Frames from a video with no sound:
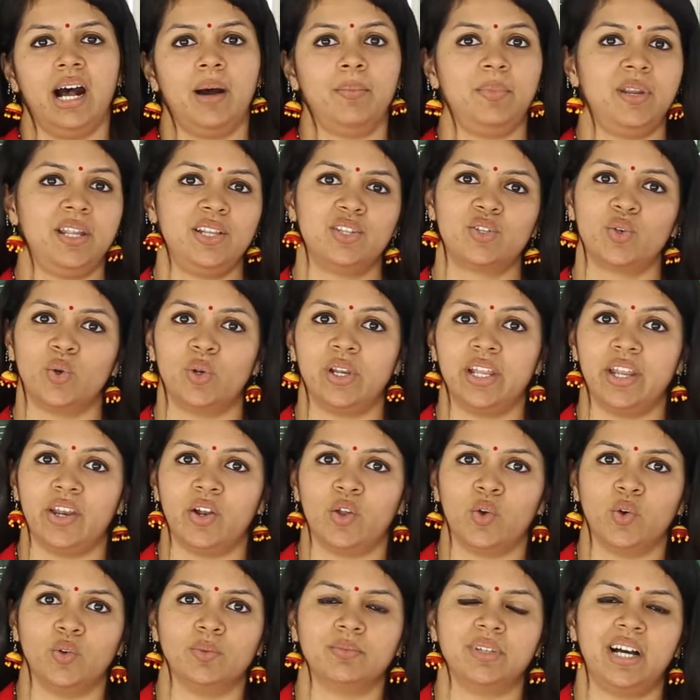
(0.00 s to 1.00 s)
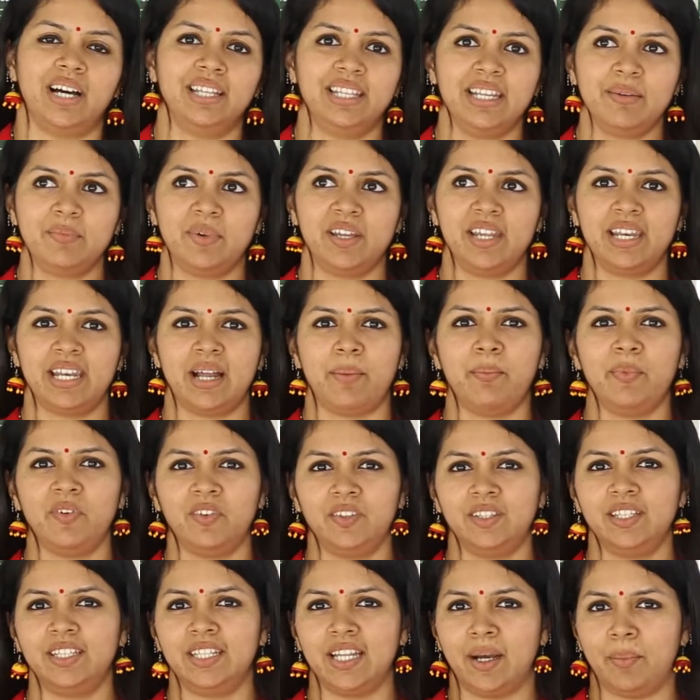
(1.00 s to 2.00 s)
அப்படின்னு சொல்லியிருக்கோம் அதே மாதிரி நம்ம
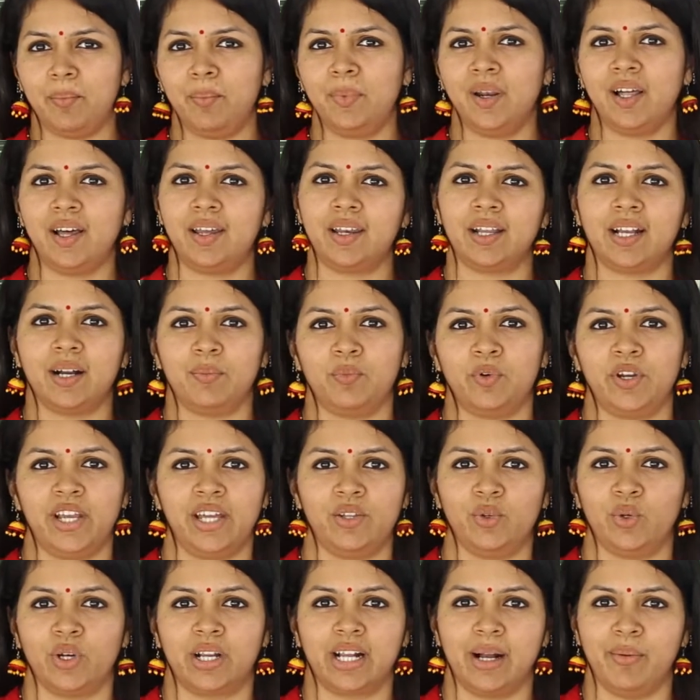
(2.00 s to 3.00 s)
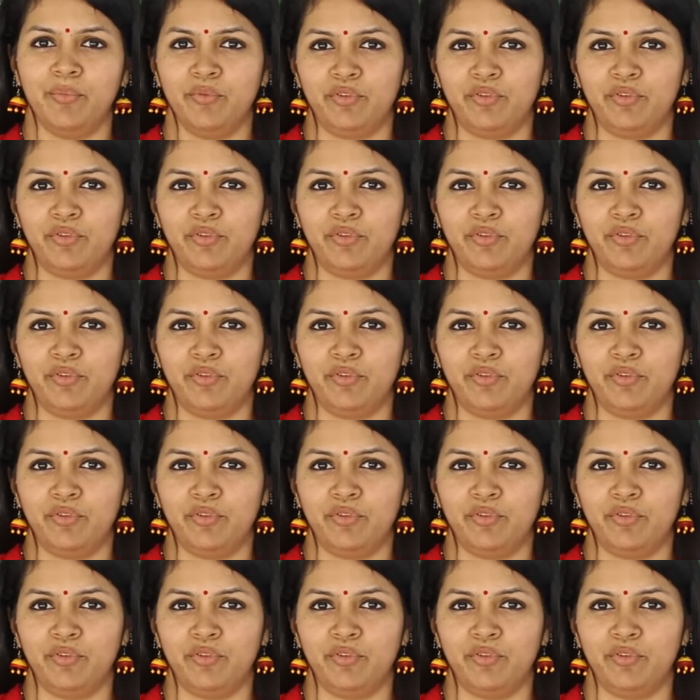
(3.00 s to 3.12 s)
வந்து நம்மளாக இருக்க முடியாது ஒரு